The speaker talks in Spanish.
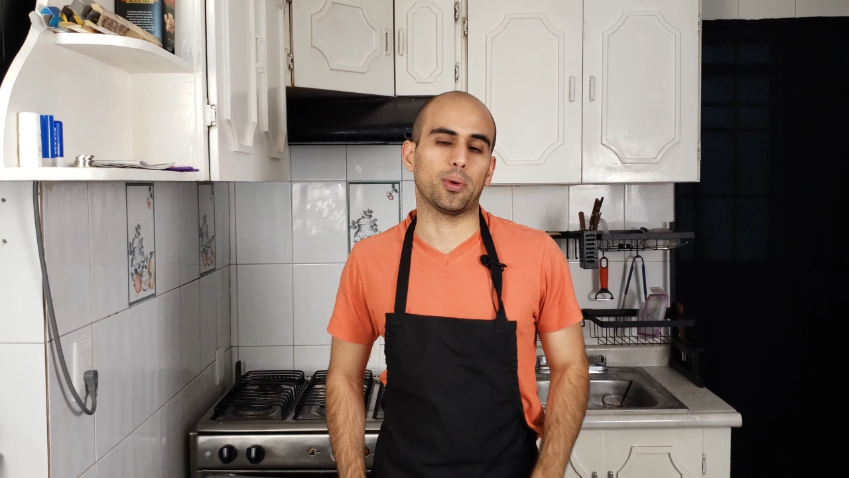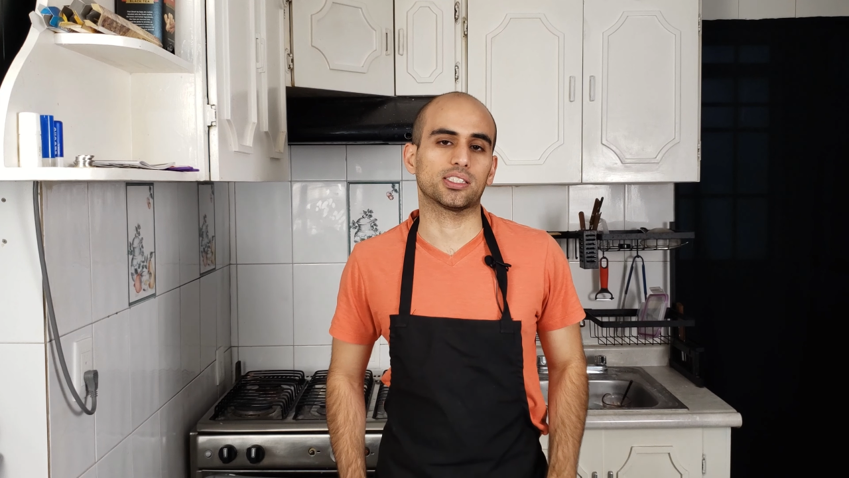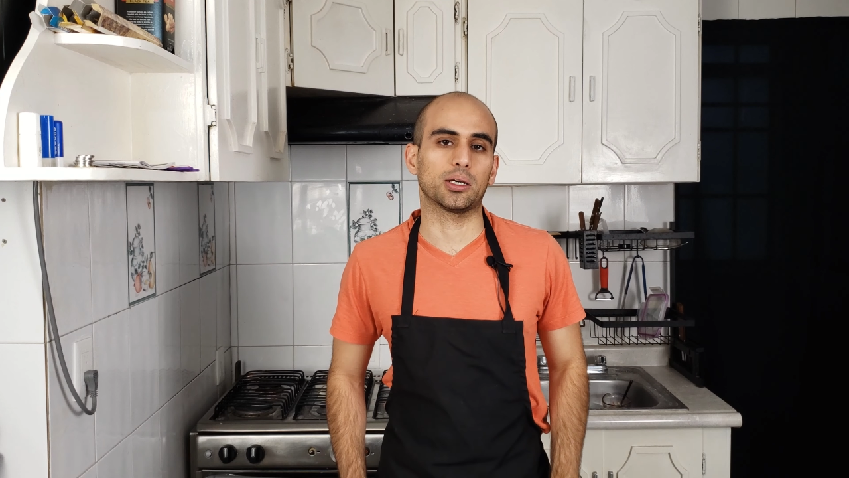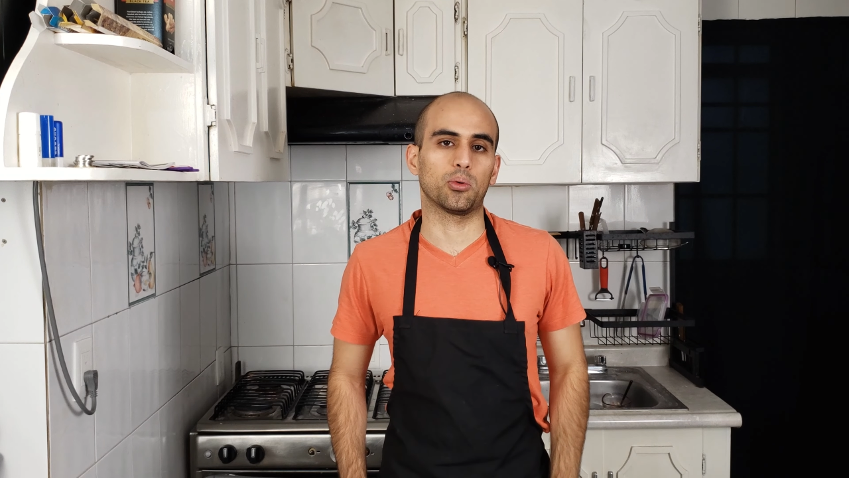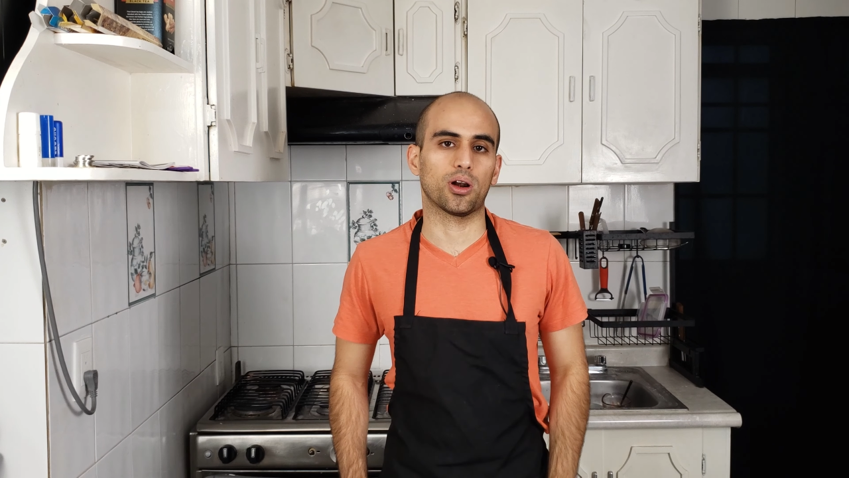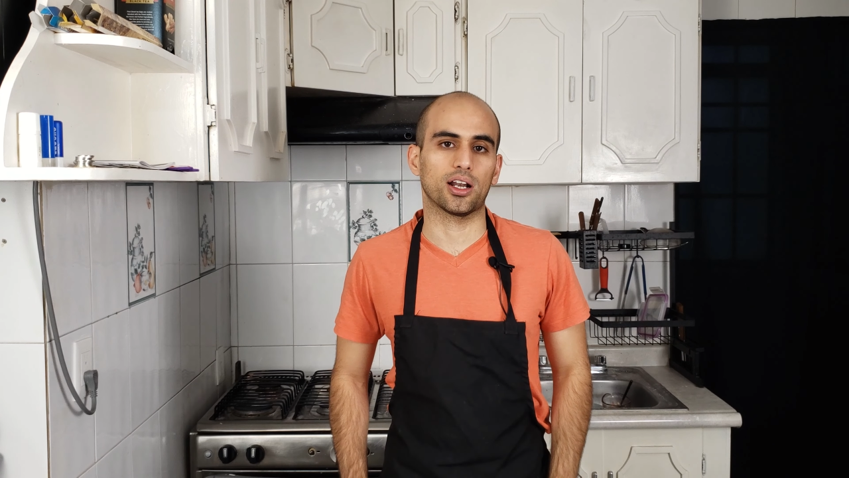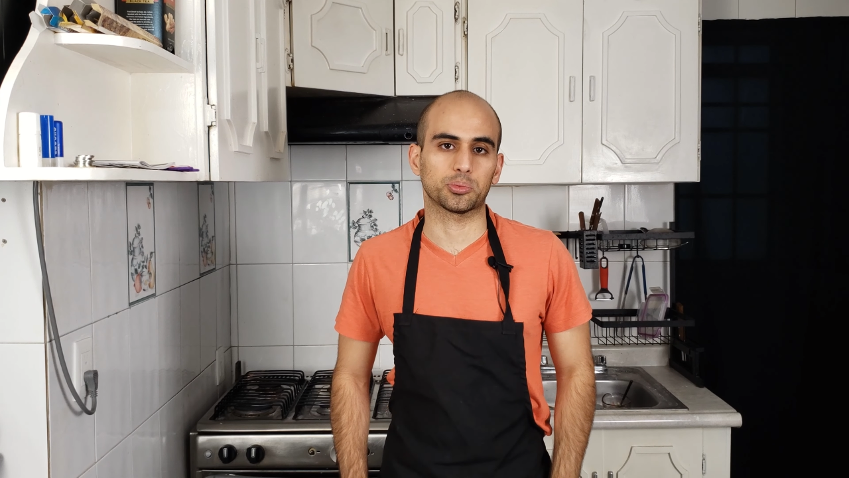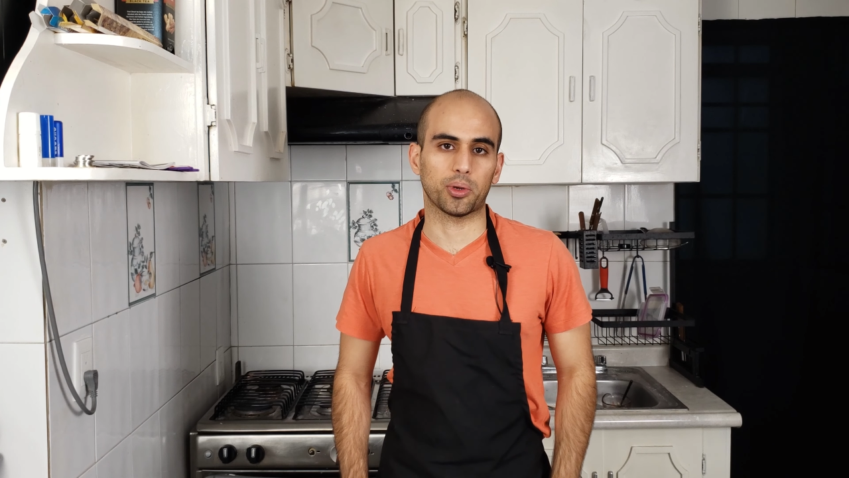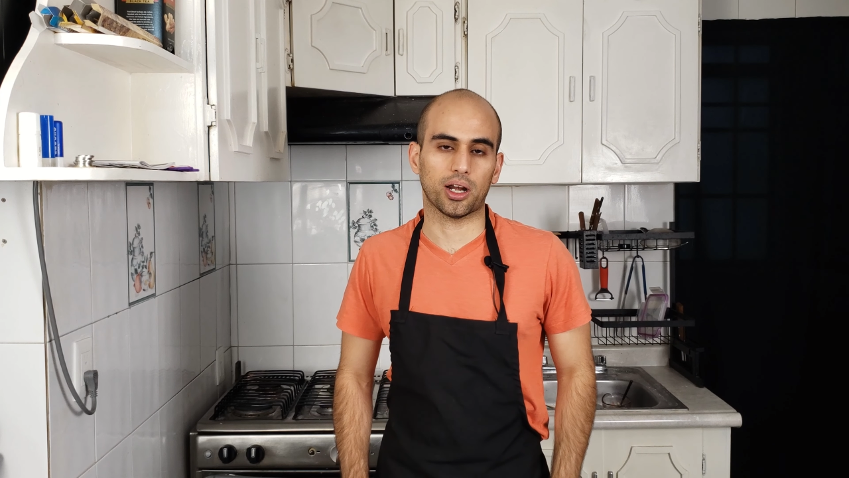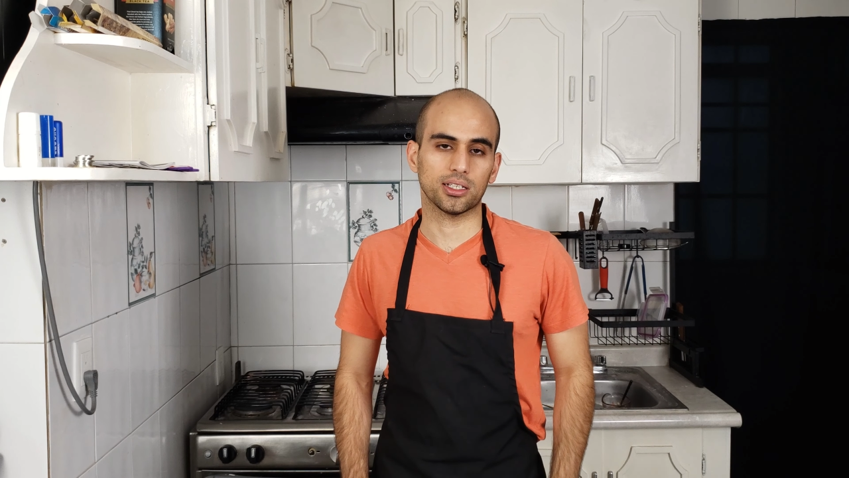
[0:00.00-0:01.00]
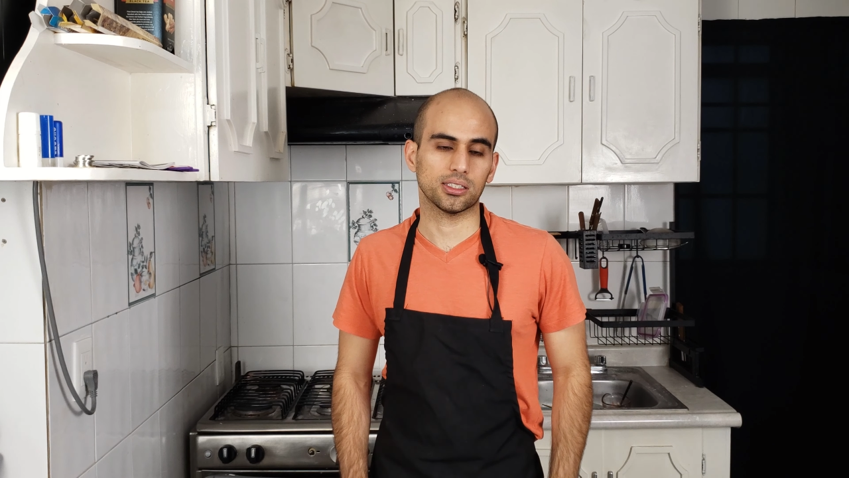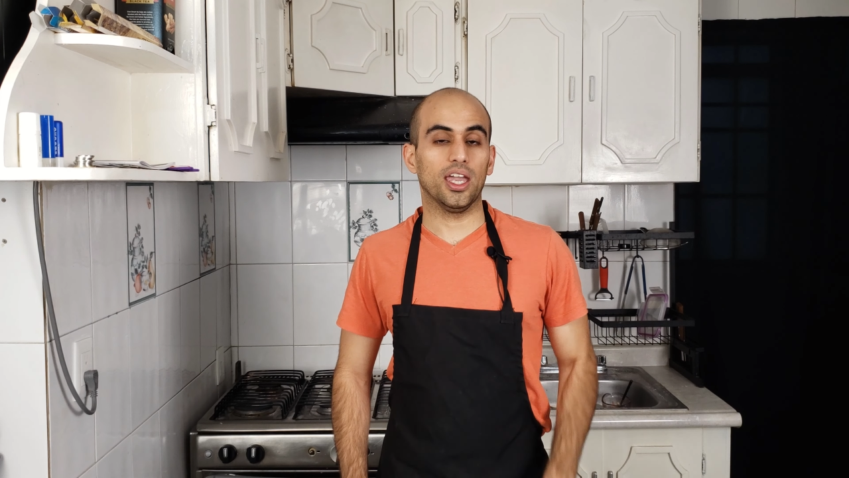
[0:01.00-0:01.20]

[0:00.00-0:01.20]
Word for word: más sabor a las perlas